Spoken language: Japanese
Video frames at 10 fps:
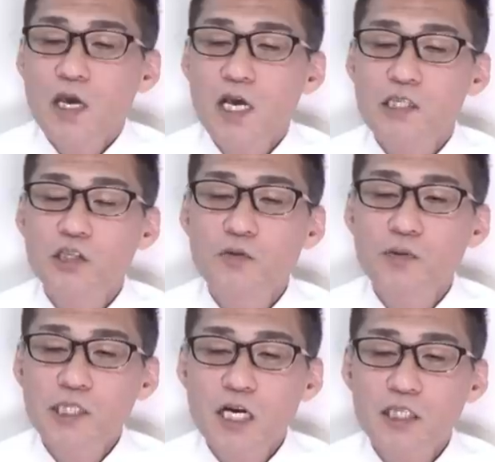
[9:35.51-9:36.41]
えー、水道
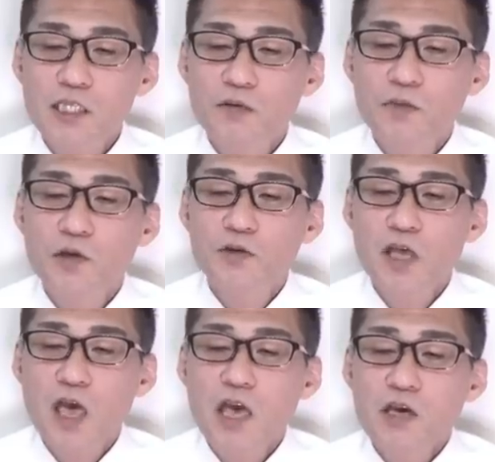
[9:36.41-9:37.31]
橋博士の魅力
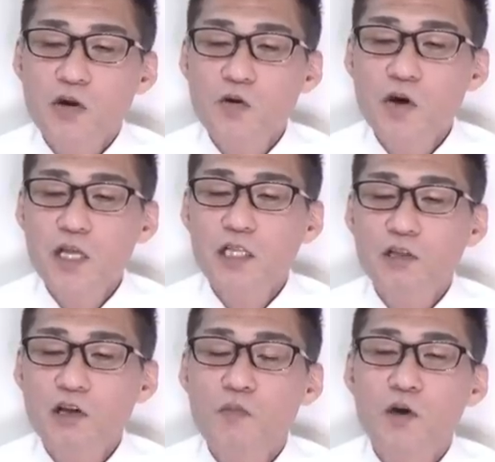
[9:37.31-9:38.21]
で票を得た
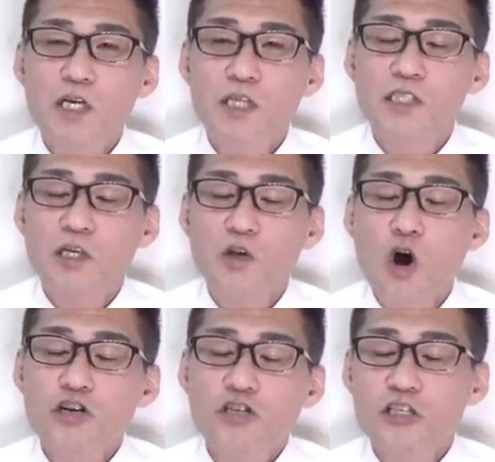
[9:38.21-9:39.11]
とは思わないですけ
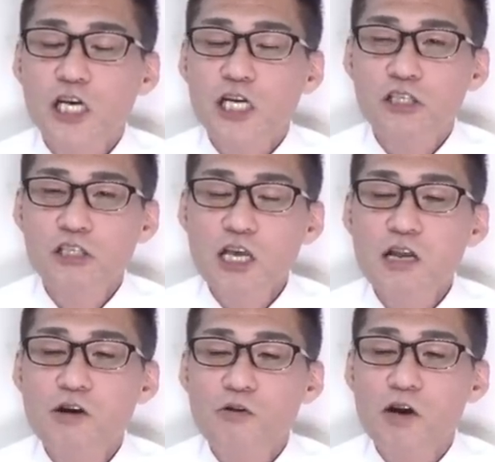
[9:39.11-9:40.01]
ど、ふざけすぎだよ
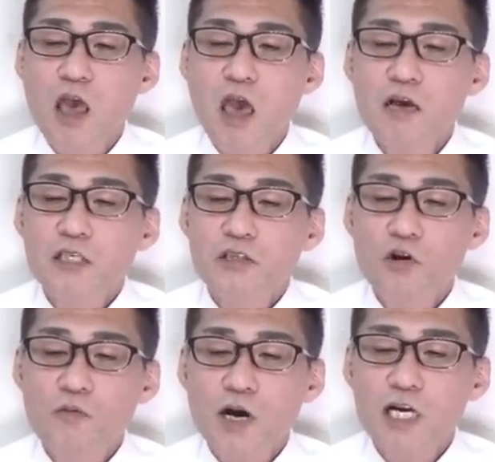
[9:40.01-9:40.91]
ね、これね。ど
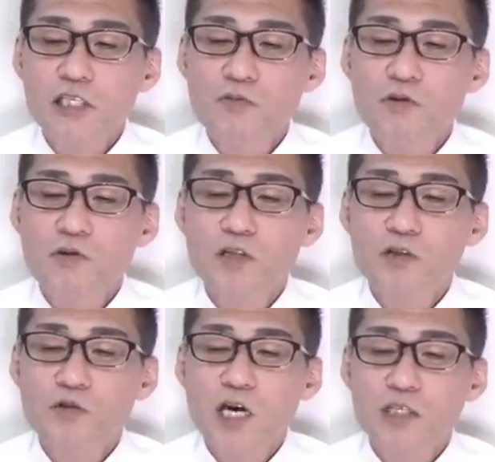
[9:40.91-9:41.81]
こもかしこもこんな
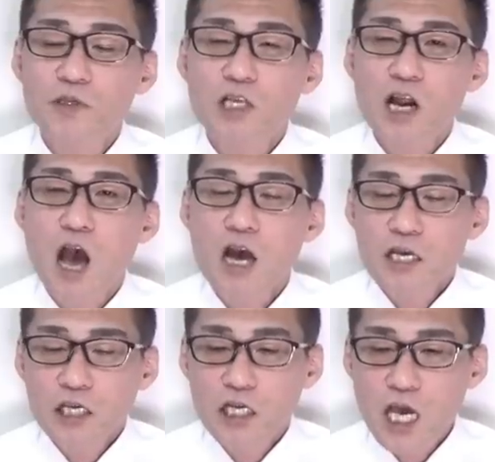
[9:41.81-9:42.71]
とこ始めたら、
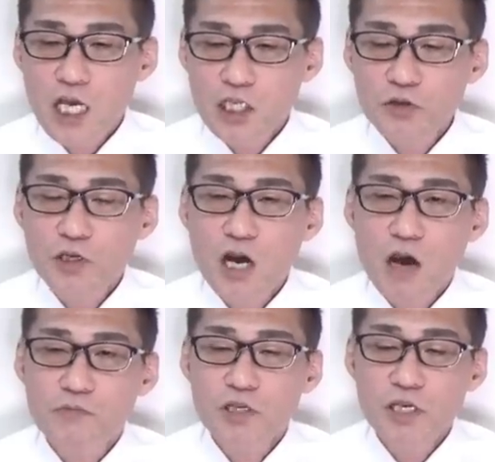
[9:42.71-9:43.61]
比例順位
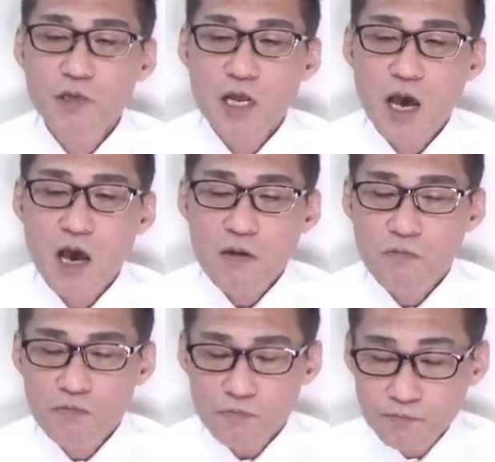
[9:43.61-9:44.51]
が無意味な
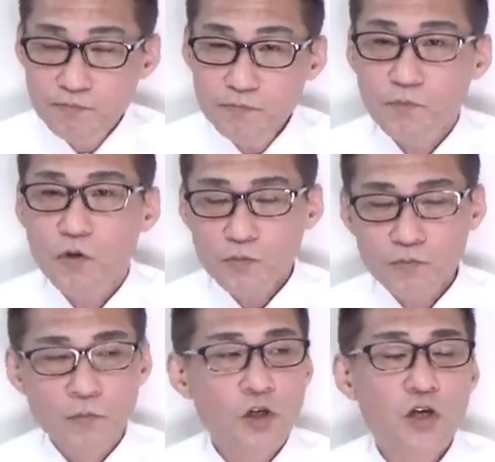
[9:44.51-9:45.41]
も、
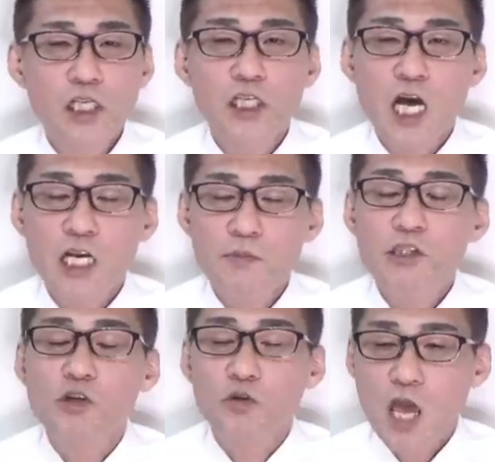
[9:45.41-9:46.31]
ものになりま
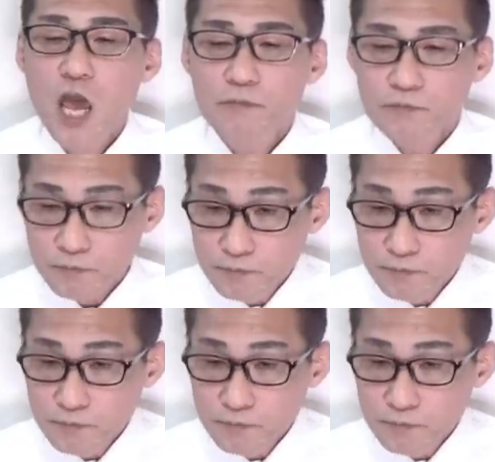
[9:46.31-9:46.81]
すよね。